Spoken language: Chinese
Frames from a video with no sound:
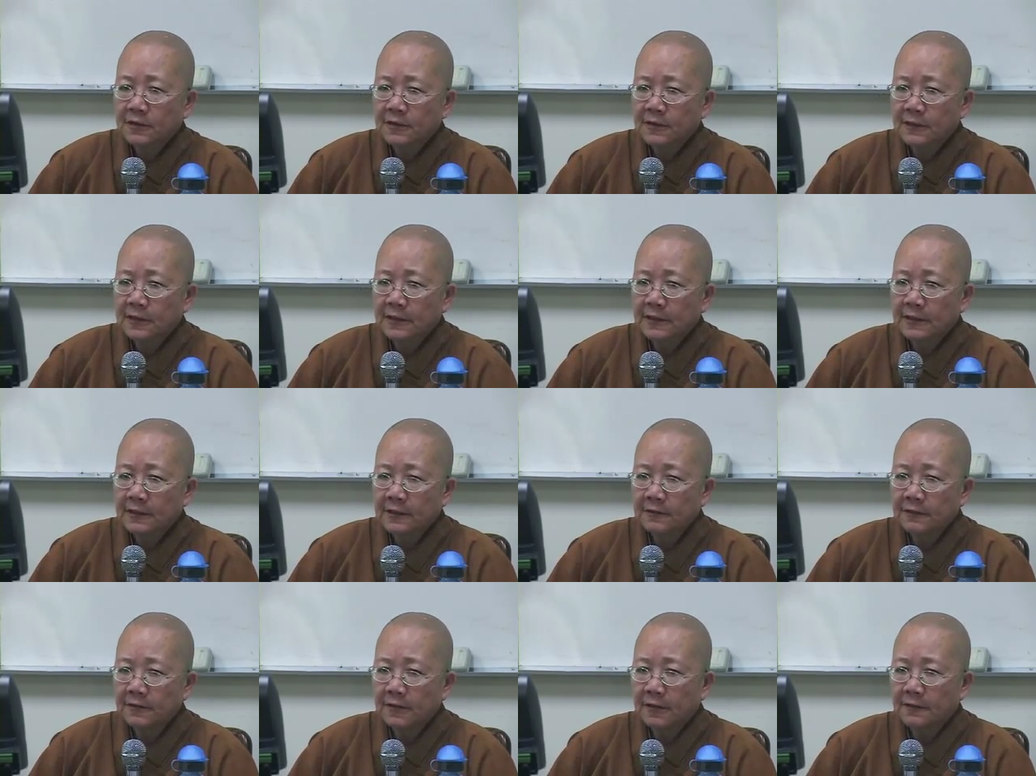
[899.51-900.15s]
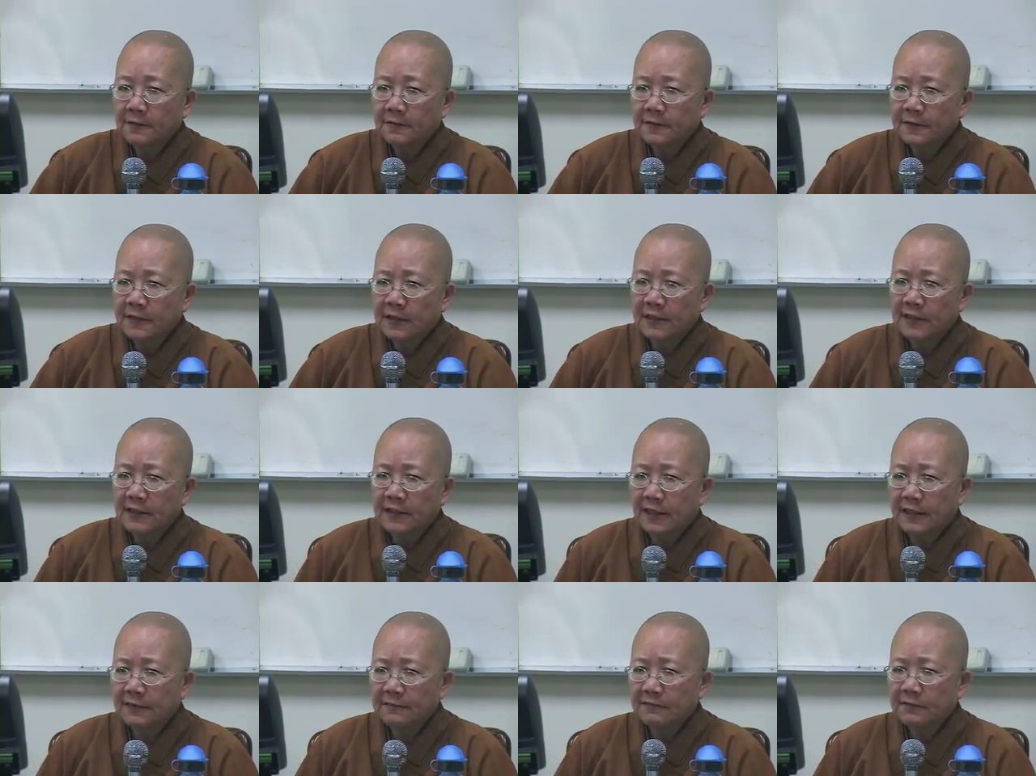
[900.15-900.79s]
那个等于
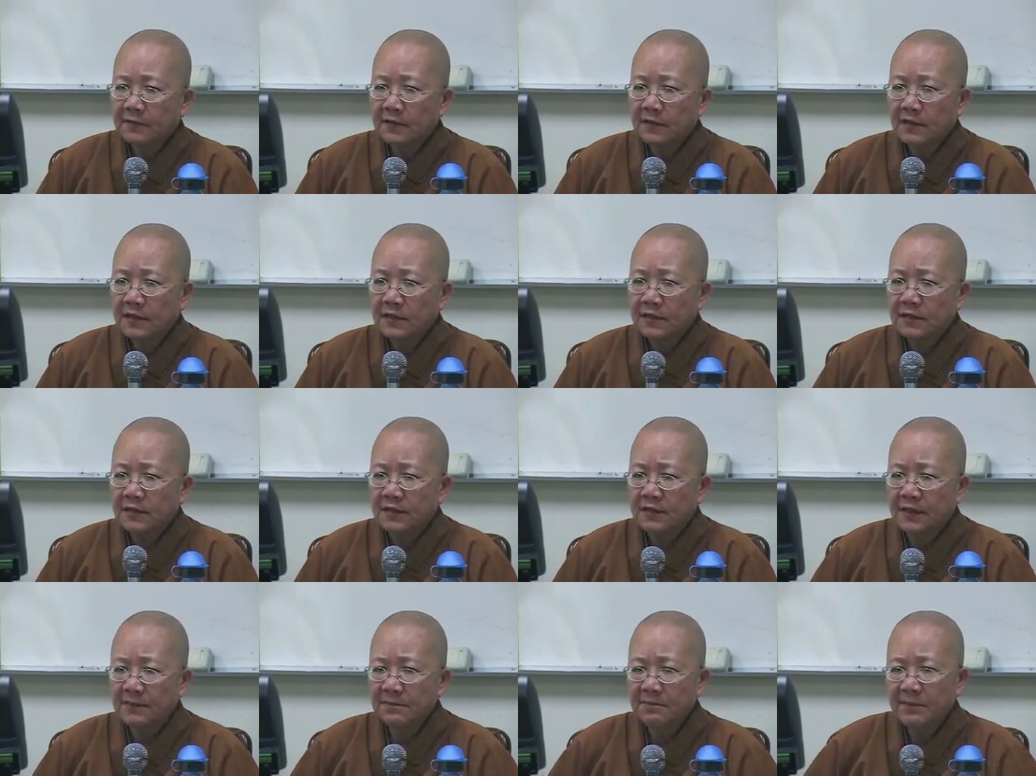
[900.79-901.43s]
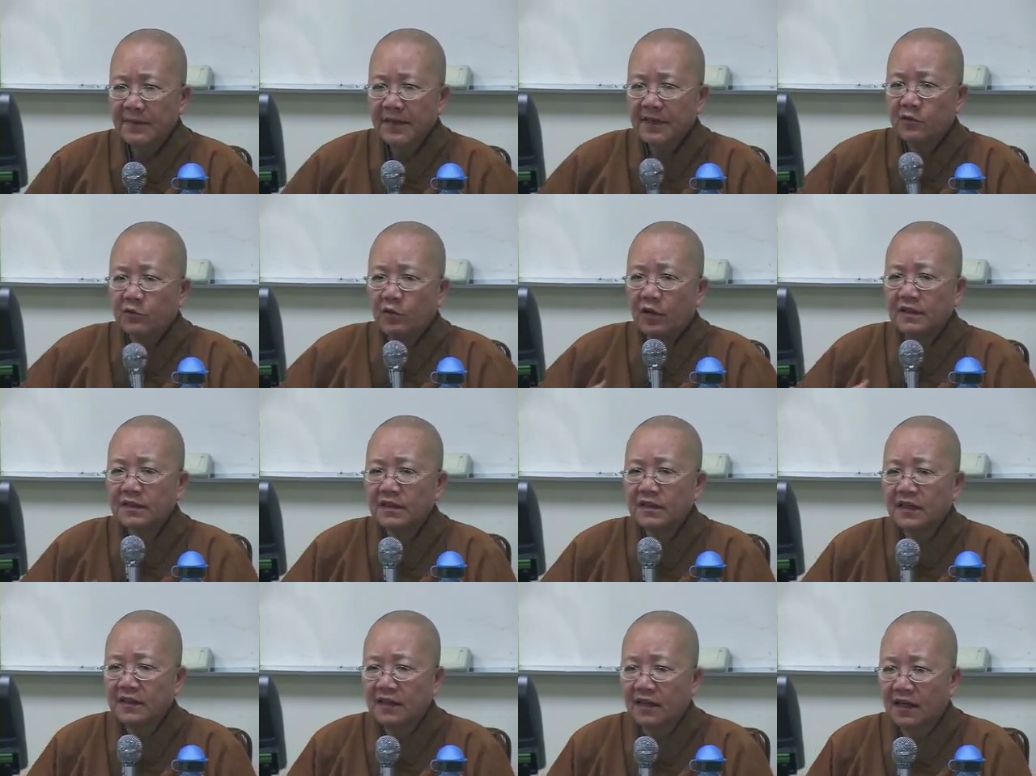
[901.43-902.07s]
他人被关
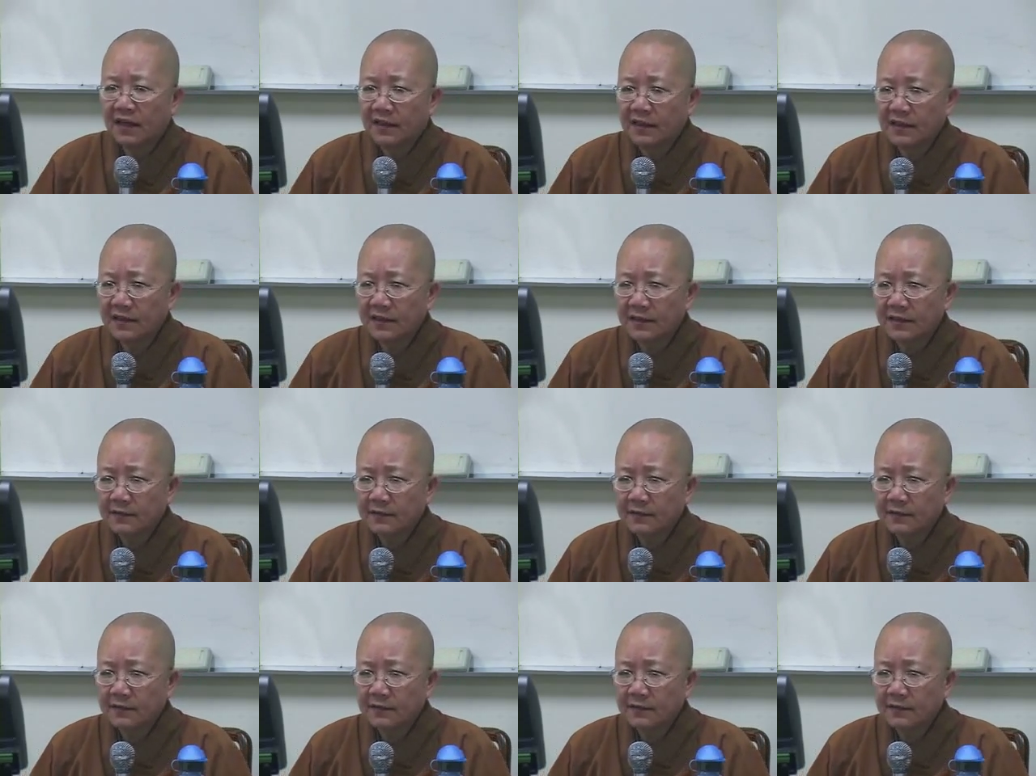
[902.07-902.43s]
在那里，